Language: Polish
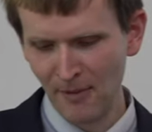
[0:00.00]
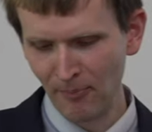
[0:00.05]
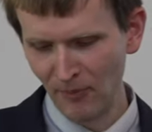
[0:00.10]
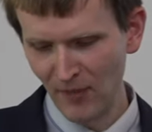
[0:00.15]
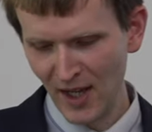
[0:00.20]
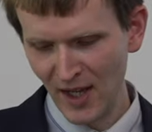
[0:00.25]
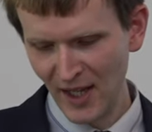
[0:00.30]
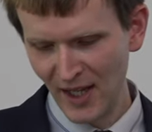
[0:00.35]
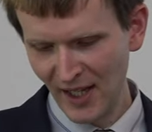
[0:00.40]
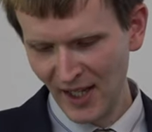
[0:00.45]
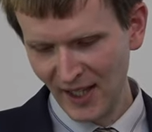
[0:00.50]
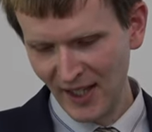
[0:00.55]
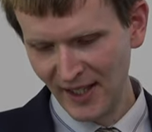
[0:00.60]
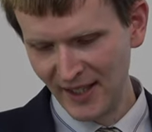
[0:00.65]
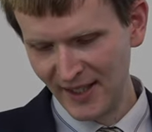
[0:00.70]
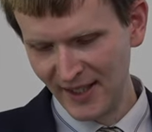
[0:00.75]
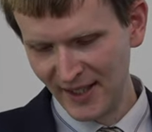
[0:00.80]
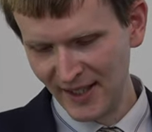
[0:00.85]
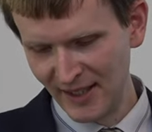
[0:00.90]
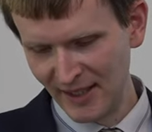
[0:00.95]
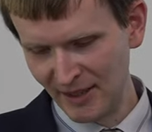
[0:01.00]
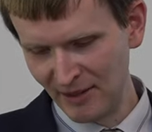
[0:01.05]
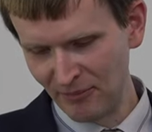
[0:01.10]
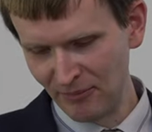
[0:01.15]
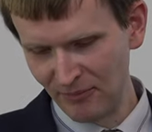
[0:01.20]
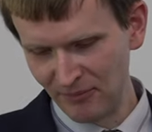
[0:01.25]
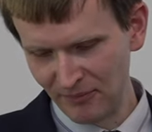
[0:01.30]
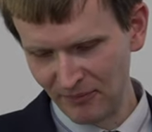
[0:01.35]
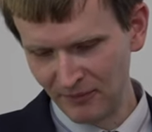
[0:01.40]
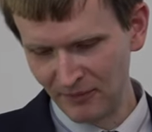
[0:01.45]
e,
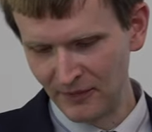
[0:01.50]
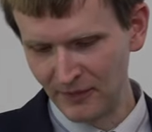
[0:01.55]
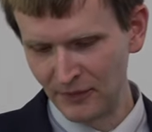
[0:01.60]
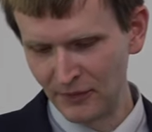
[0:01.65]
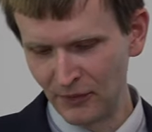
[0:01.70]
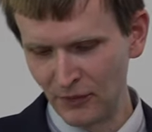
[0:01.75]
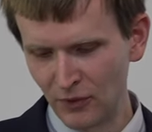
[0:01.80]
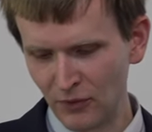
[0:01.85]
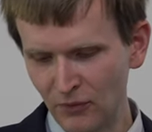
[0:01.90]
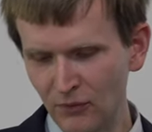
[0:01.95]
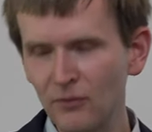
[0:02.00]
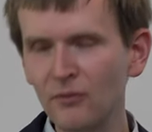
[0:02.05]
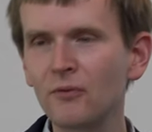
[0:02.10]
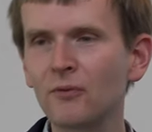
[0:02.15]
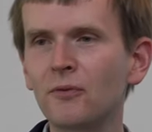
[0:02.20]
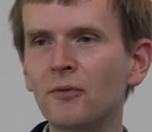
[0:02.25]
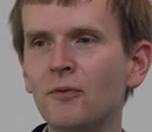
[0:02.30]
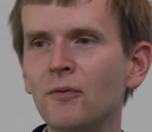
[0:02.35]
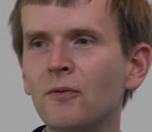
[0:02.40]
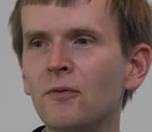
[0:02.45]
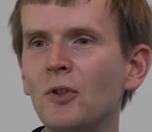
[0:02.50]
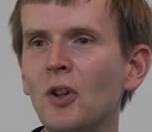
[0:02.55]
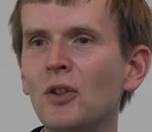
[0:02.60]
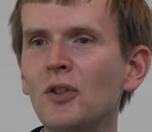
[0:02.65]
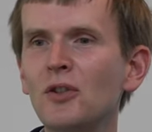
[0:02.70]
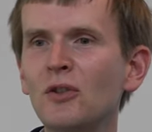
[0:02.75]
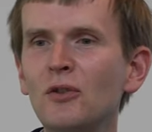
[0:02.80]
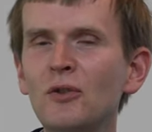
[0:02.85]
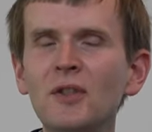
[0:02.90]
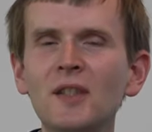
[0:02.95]
w, w
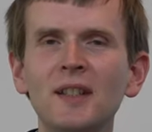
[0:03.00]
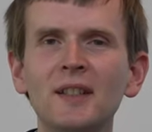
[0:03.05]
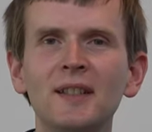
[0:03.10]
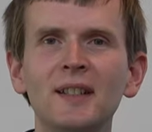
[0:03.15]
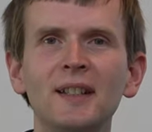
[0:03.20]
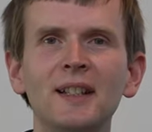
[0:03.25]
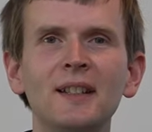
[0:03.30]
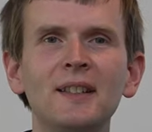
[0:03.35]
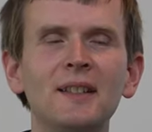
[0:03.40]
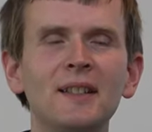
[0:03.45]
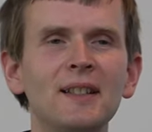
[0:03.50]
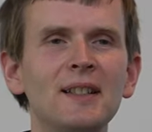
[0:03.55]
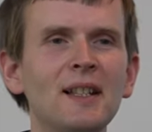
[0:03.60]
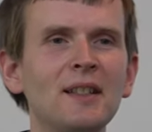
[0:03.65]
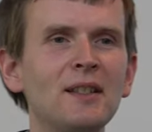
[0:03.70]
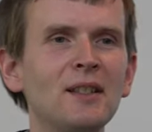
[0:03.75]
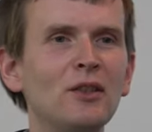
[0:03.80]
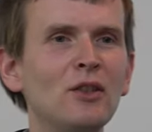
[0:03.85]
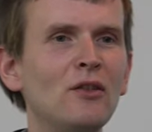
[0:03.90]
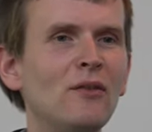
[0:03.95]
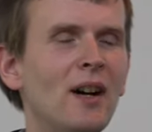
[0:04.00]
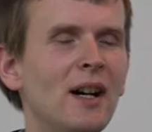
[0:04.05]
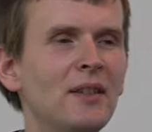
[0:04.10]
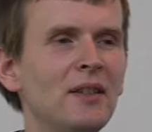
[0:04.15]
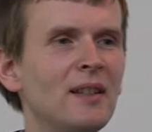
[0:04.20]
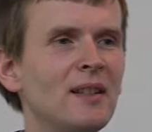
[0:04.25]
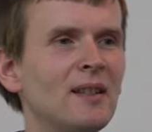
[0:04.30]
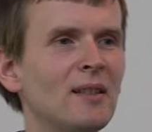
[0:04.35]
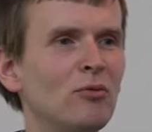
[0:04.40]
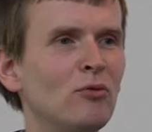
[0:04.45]
końcówce tych, tych
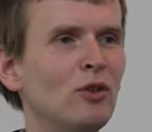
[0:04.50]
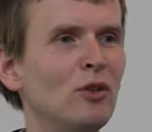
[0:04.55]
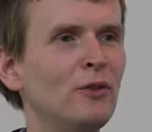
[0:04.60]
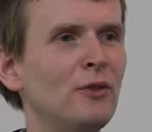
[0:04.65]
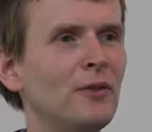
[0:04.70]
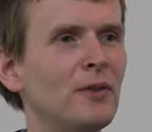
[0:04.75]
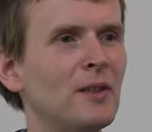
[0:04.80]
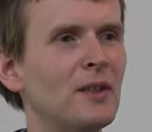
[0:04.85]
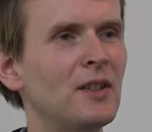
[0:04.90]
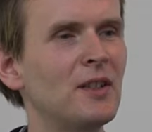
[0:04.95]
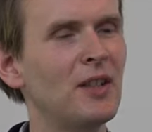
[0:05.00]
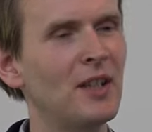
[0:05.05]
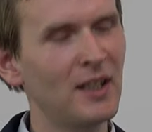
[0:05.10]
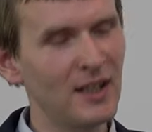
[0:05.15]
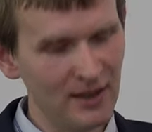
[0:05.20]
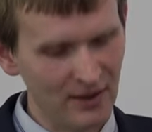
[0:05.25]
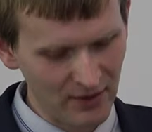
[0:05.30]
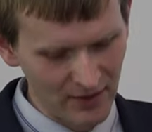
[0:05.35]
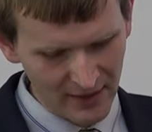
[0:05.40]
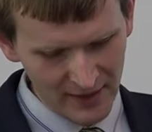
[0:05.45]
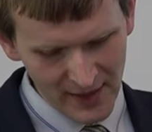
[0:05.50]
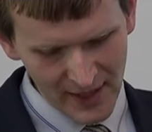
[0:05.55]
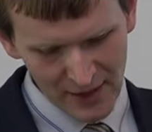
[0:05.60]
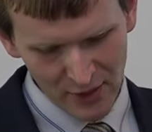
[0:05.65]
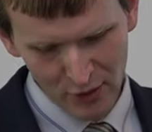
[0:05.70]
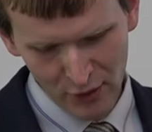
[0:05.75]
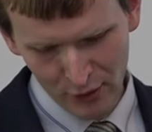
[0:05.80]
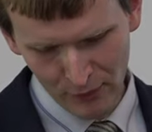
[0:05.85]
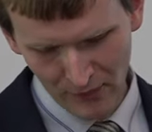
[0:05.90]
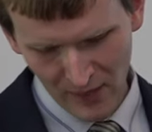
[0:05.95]
zacytowanych słów z Księgi
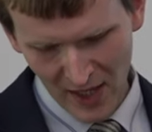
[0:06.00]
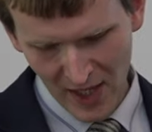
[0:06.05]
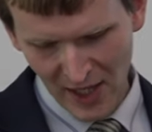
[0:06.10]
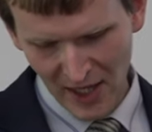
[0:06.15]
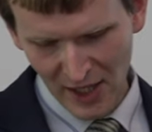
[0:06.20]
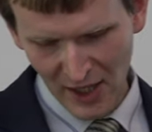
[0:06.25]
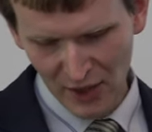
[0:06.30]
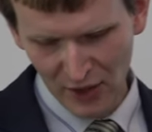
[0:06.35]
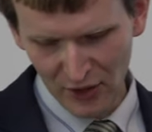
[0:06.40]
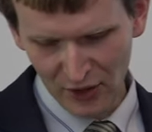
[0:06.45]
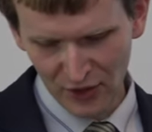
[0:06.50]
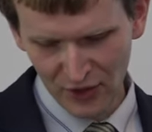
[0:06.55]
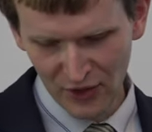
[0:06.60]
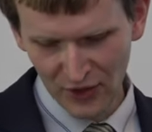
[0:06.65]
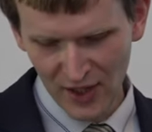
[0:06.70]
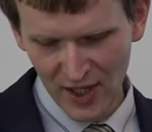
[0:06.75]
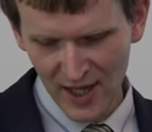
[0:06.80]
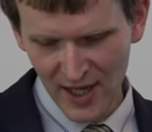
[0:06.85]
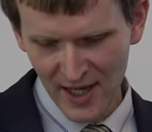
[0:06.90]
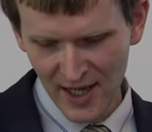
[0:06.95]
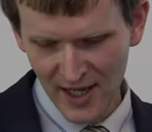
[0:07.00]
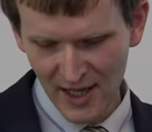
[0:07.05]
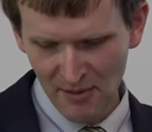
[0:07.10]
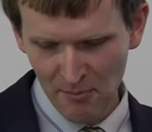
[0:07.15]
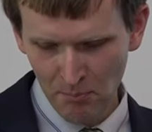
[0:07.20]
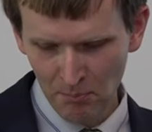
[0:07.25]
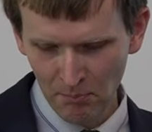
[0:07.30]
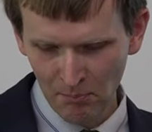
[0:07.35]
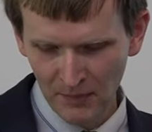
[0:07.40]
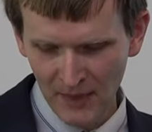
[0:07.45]
Rodzaju, że
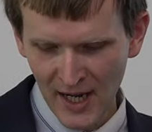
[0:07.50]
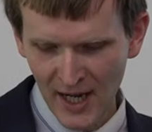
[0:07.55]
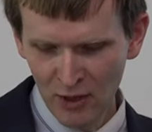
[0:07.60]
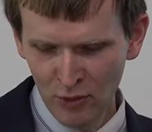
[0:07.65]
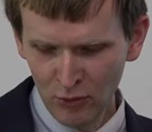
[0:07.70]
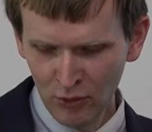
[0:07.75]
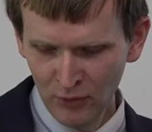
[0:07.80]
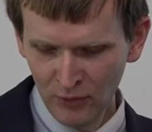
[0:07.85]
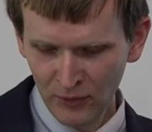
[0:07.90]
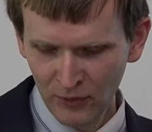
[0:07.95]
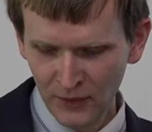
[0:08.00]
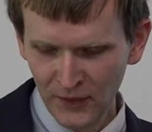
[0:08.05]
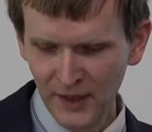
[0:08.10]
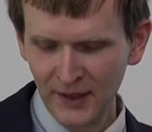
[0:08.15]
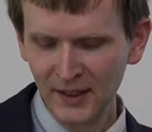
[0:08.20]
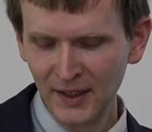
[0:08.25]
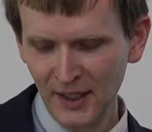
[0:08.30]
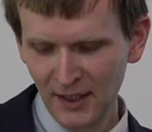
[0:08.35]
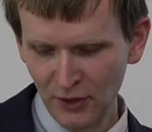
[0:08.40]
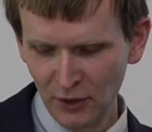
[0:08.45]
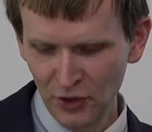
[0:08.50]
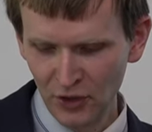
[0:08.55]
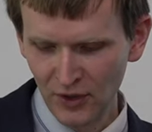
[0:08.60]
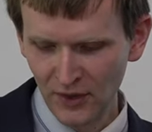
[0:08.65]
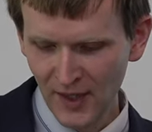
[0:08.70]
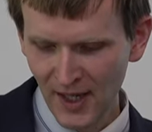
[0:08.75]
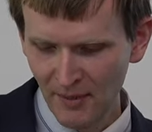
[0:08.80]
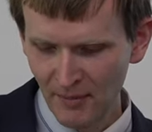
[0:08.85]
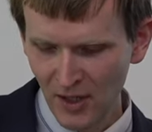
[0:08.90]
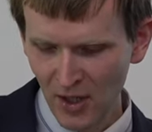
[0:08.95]
miał wtedy, kiedy
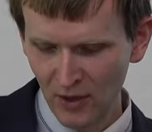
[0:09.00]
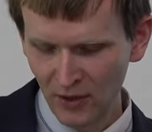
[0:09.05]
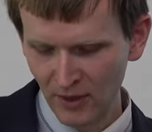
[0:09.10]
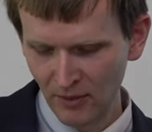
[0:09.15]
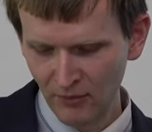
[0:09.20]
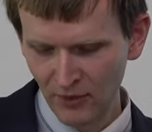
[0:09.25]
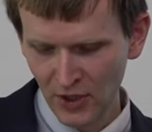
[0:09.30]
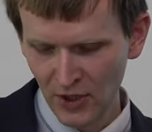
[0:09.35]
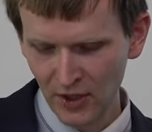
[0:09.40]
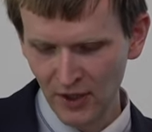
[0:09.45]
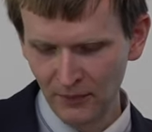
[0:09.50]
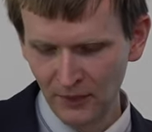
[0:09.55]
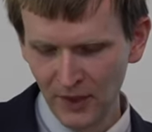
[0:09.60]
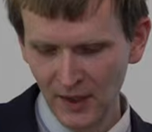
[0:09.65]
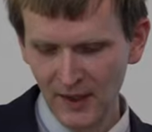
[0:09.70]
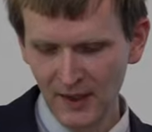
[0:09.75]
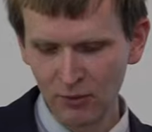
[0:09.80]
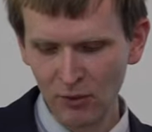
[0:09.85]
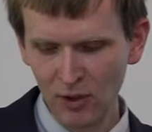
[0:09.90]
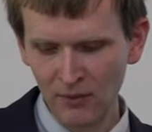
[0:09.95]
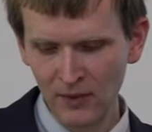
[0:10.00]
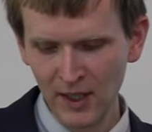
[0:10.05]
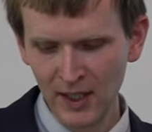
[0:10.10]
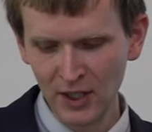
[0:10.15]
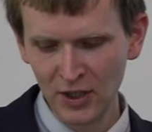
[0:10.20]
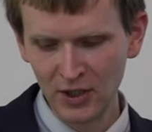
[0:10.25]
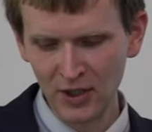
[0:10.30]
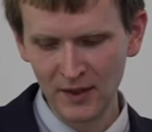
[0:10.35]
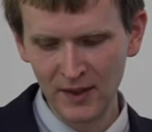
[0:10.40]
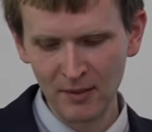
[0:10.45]
czytamy o nim właśnie w tych
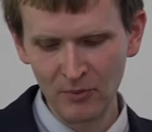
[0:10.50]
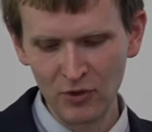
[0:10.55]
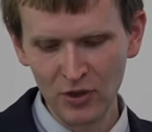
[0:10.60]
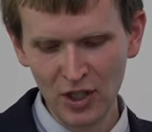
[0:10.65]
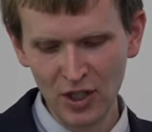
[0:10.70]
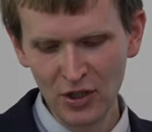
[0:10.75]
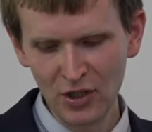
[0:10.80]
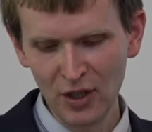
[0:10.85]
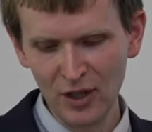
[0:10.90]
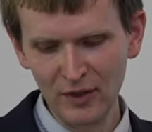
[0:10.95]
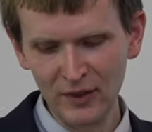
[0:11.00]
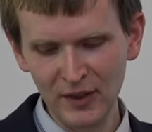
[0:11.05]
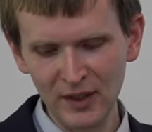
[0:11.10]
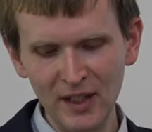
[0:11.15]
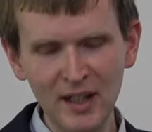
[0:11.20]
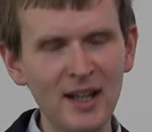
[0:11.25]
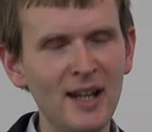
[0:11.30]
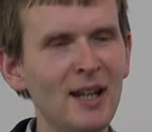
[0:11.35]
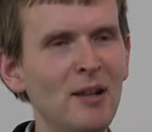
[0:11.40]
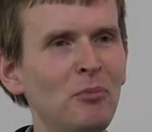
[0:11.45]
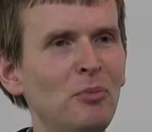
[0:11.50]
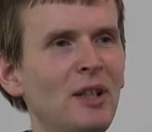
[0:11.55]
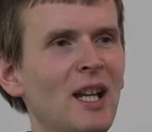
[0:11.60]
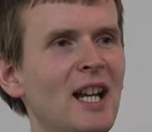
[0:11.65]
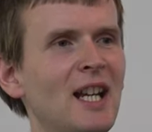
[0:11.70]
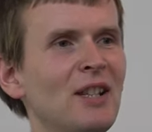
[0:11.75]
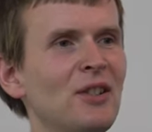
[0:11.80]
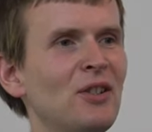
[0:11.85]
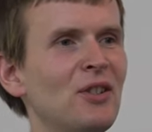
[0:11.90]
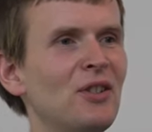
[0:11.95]
słowach,
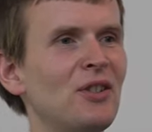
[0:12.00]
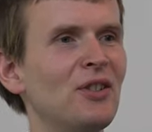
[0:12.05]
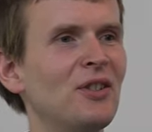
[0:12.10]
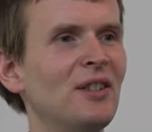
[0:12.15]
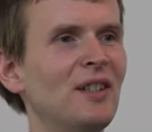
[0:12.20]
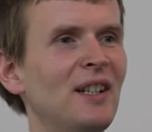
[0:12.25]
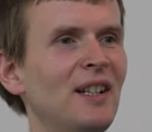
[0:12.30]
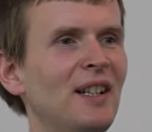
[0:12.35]
75